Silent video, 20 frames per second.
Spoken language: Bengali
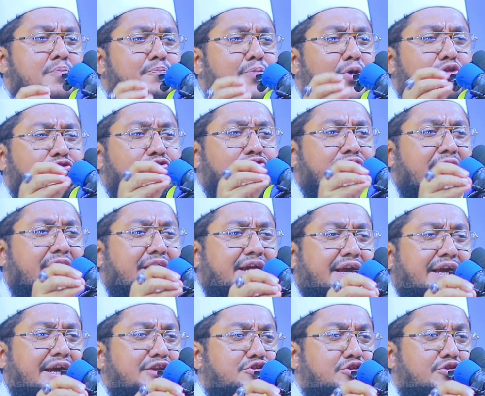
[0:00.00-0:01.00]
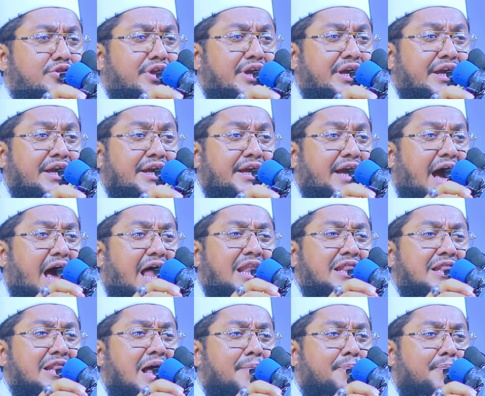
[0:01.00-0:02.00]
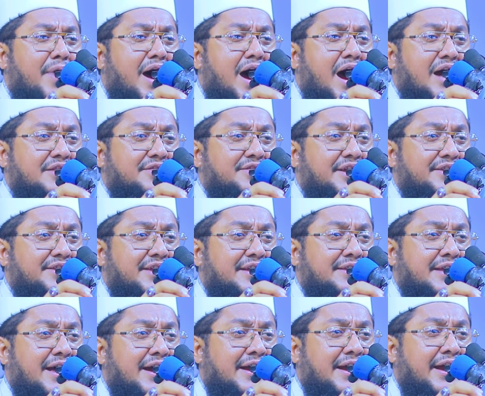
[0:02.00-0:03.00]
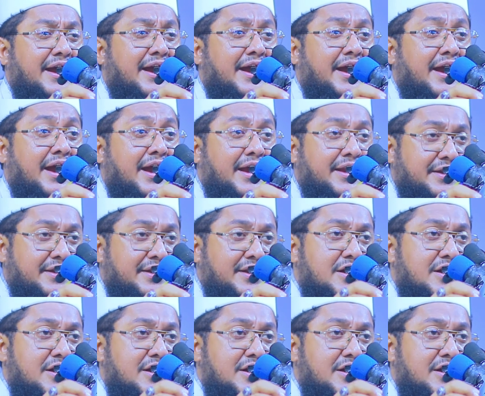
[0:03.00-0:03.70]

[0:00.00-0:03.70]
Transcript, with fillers: প্রত্যেককে যদি আল্লাহ পাক দিতে থাকেন